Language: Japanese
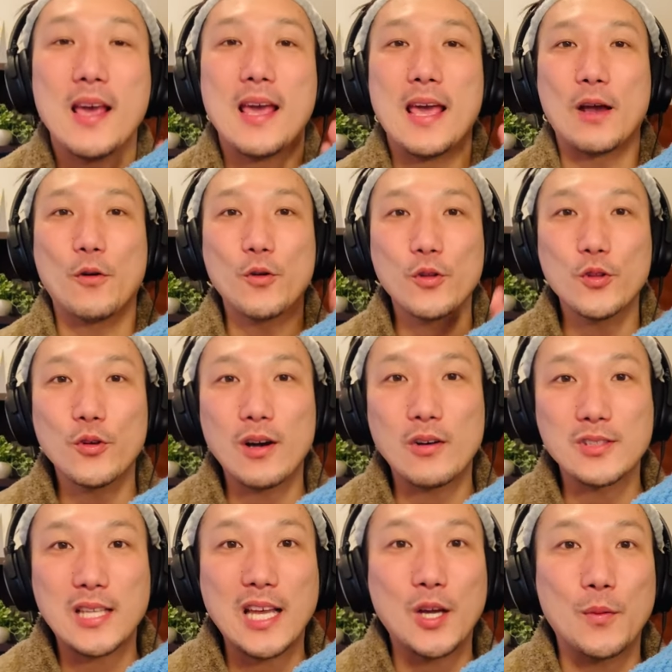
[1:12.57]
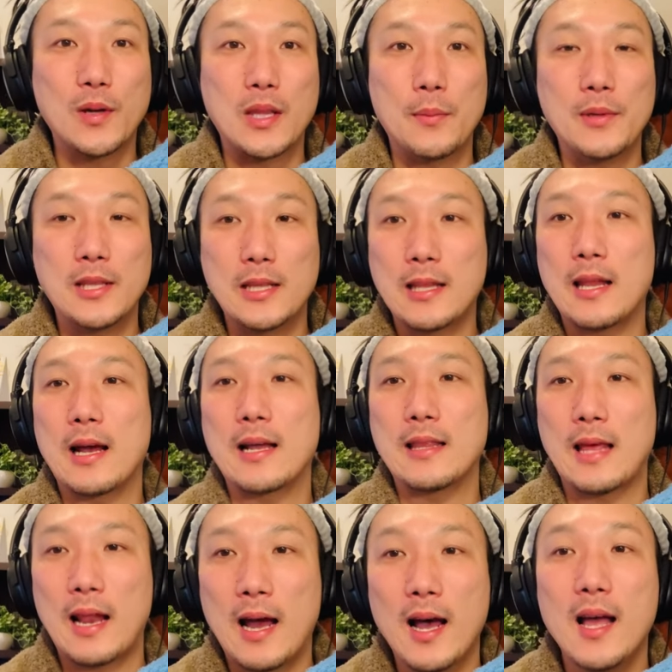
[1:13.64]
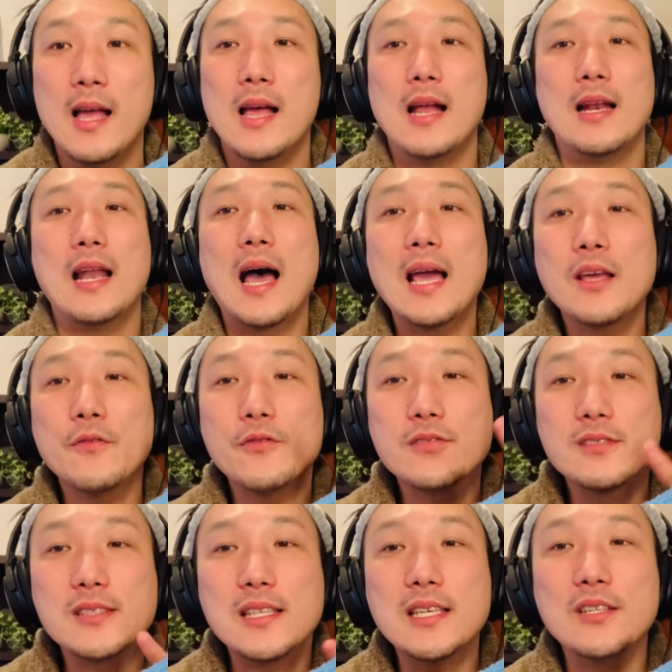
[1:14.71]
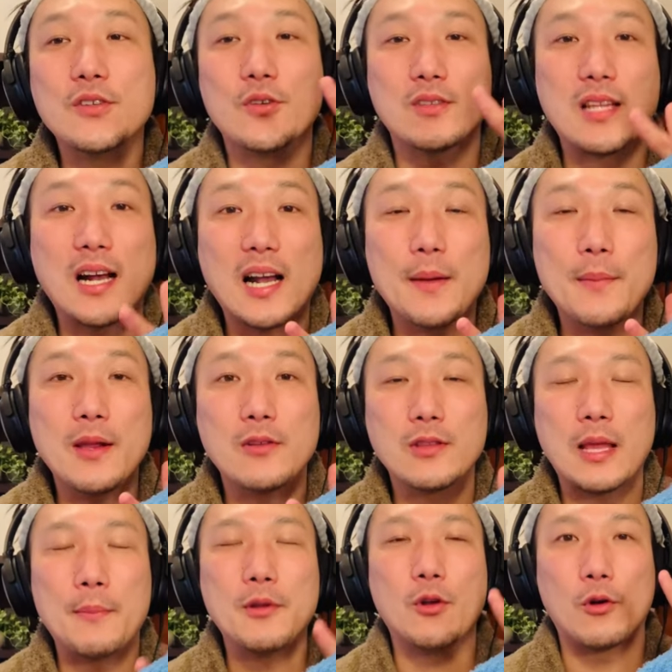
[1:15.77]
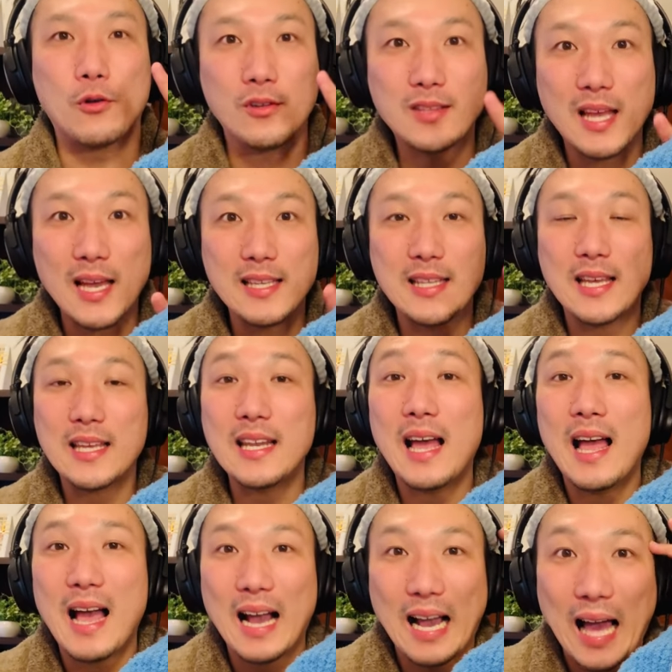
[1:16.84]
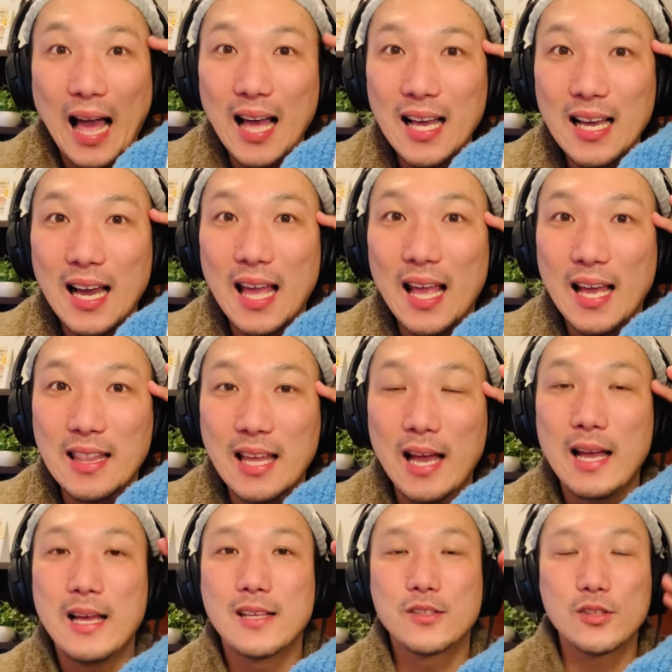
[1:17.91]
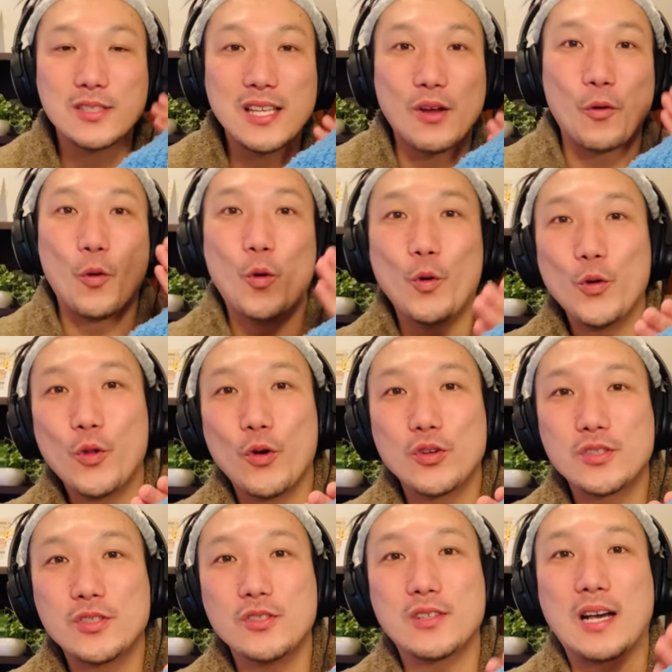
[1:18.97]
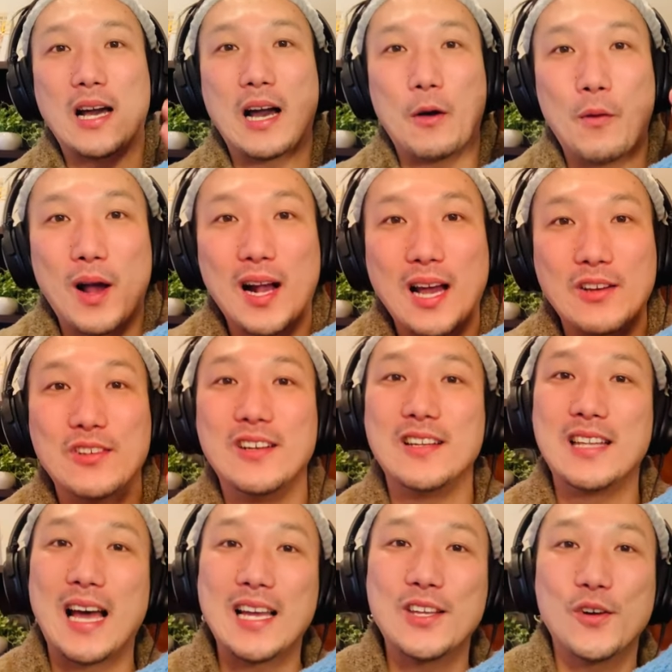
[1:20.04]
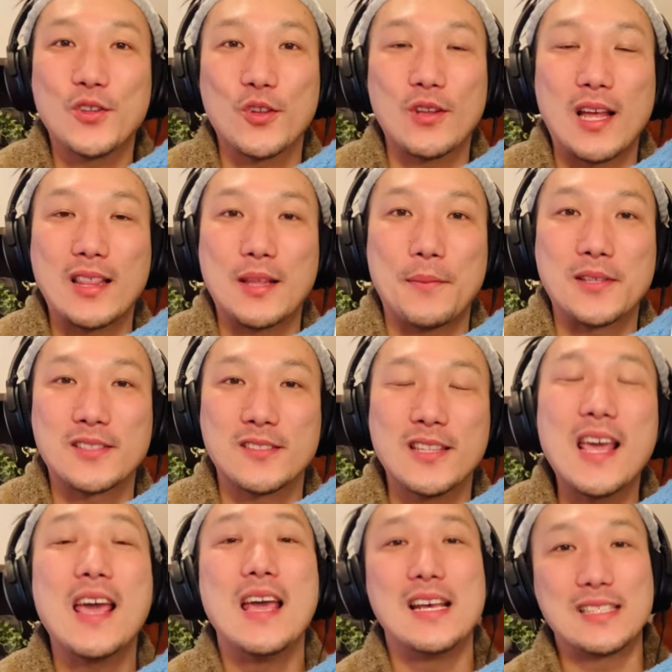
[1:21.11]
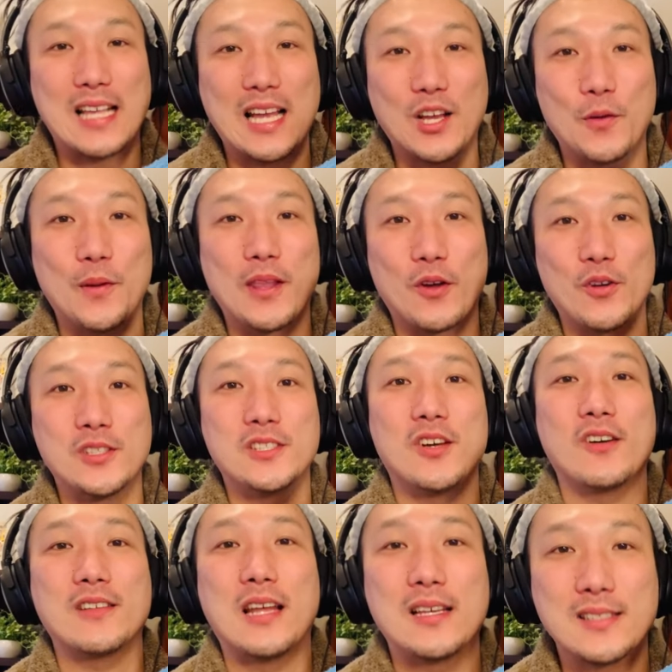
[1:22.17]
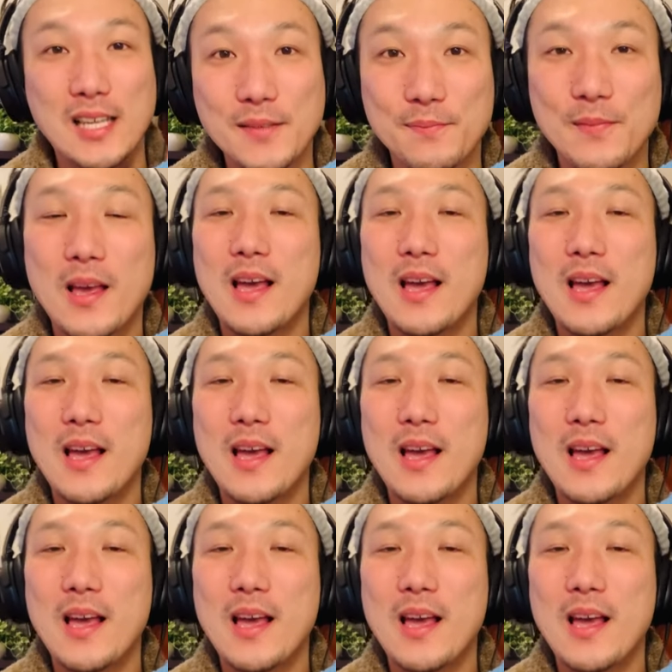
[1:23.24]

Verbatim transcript: えー、この動画を最後まで見ていただけたら、ライフスキルを高めるための具体的な考え方、そして行動習慣がわかる内容となってますので、最後までご視聴ください。